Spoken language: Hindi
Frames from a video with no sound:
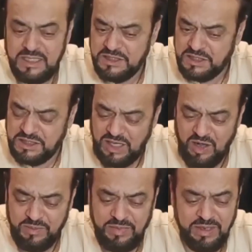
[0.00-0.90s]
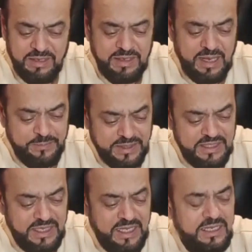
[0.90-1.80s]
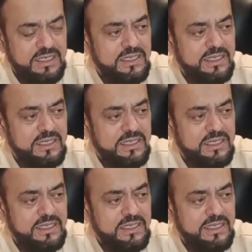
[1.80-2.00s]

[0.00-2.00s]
इन और गणपति है